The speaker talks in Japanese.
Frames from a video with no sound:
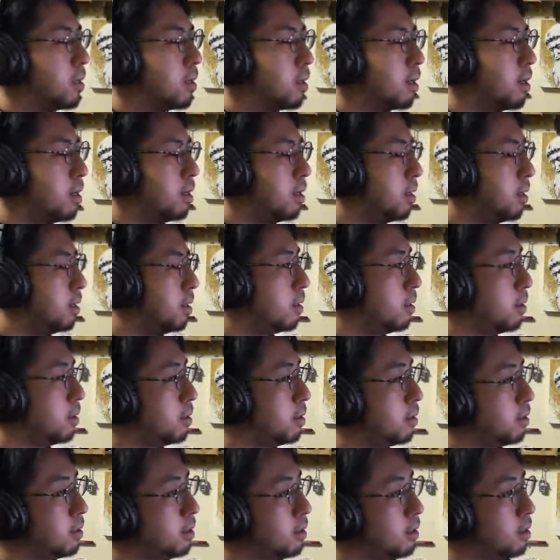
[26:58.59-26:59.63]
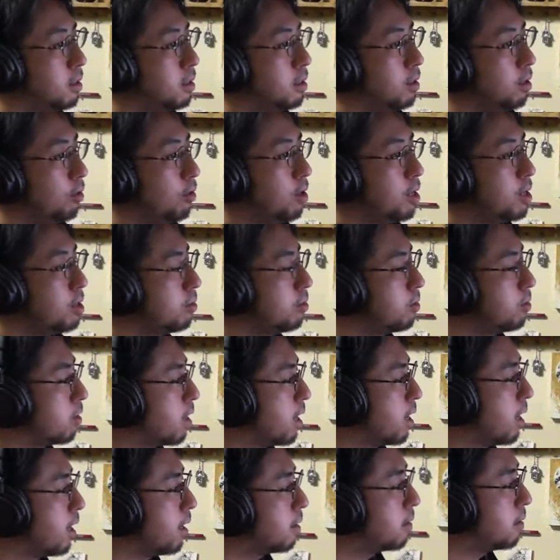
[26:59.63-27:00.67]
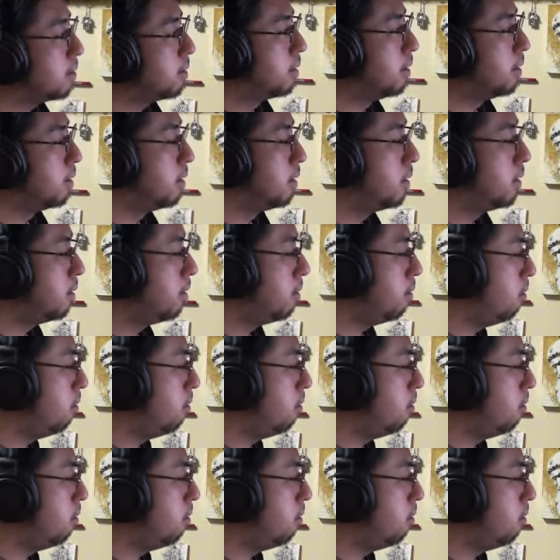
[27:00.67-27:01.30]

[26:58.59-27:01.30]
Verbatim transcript: 3月下旬か。チケット販売は。